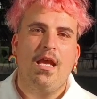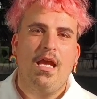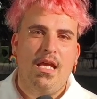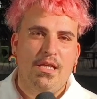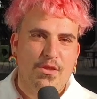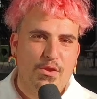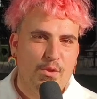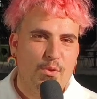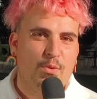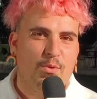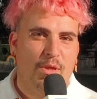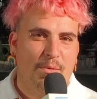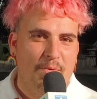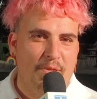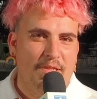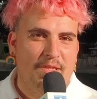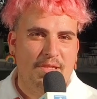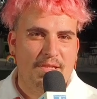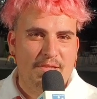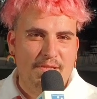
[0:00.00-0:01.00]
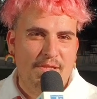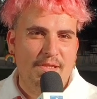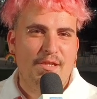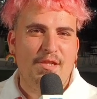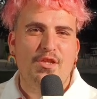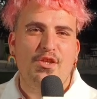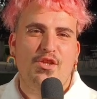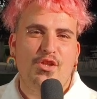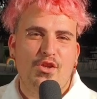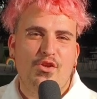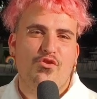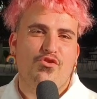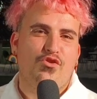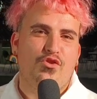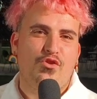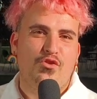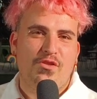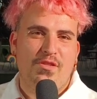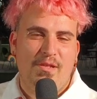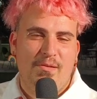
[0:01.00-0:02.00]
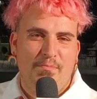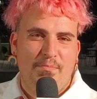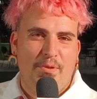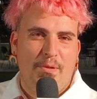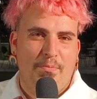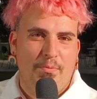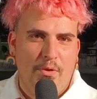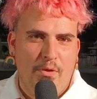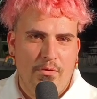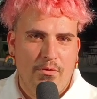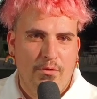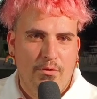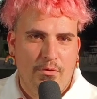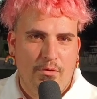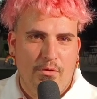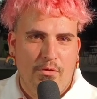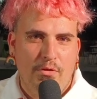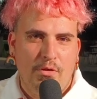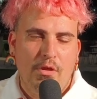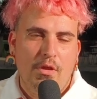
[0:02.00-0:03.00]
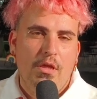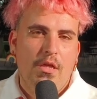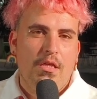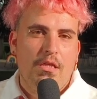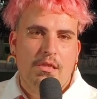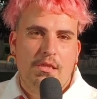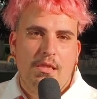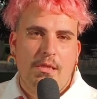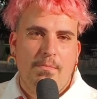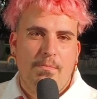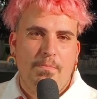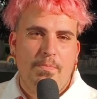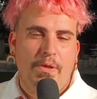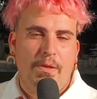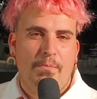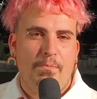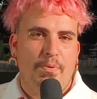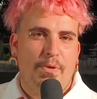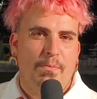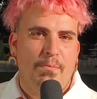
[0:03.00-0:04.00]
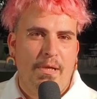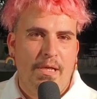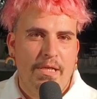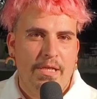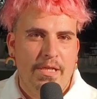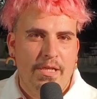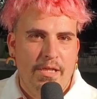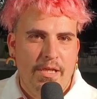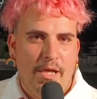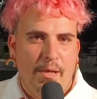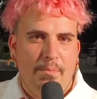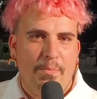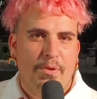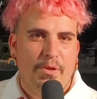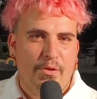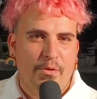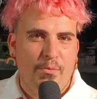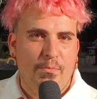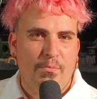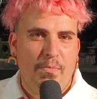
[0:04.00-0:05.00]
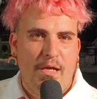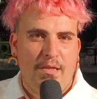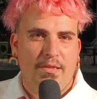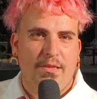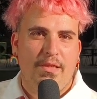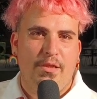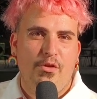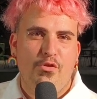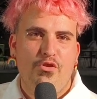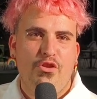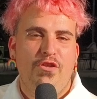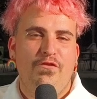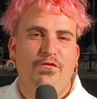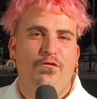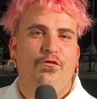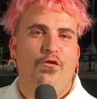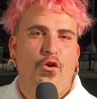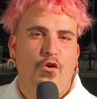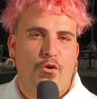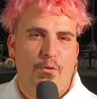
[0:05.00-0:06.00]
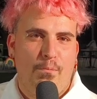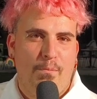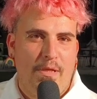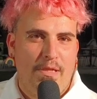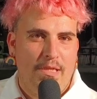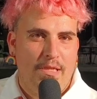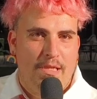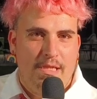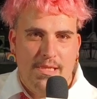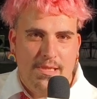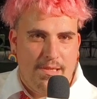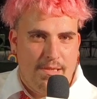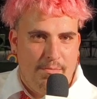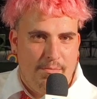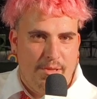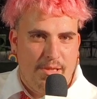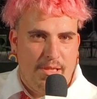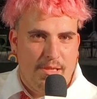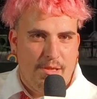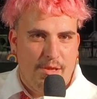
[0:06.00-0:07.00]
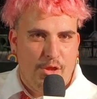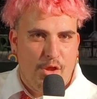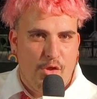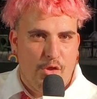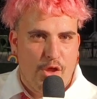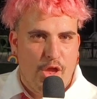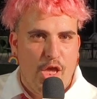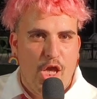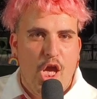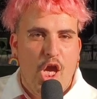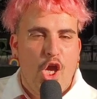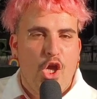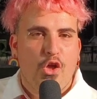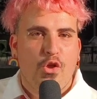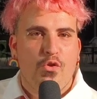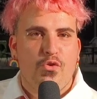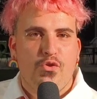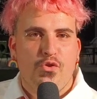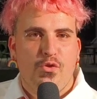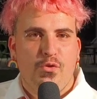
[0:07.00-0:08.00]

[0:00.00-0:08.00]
Assolutamente sì, io sono sempre pronto, sempre in prima linea per combattere ogni forma di discriminazione, non